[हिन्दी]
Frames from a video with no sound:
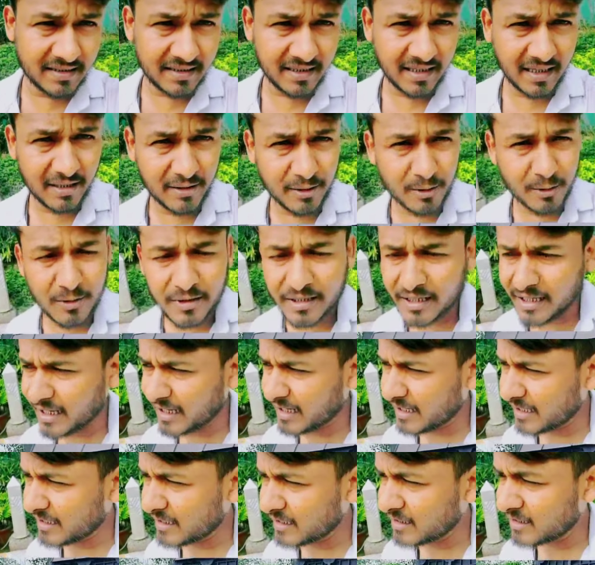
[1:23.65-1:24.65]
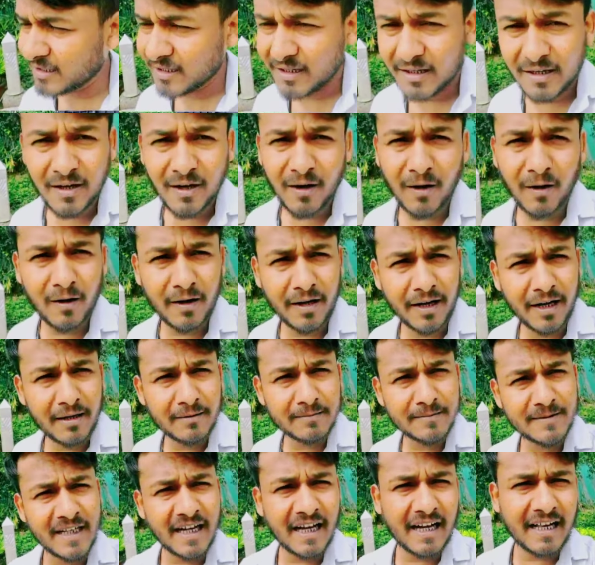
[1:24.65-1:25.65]
तैयार हो गया है और
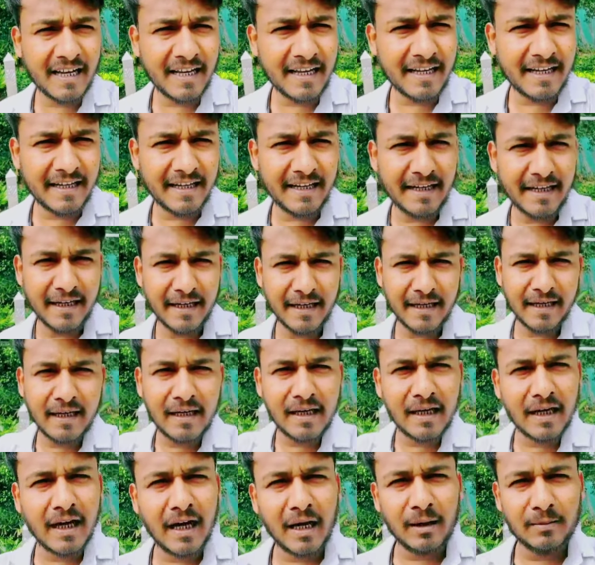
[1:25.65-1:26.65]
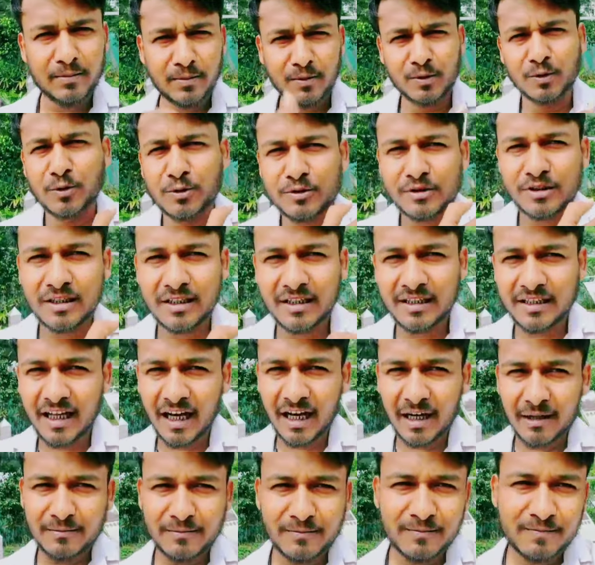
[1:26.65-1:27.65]
हम जा रहे हैं अब दूसरी
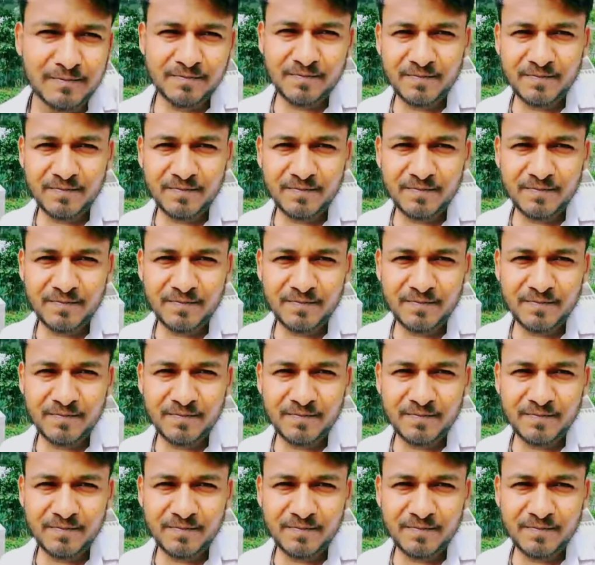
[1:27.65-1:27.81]
धाम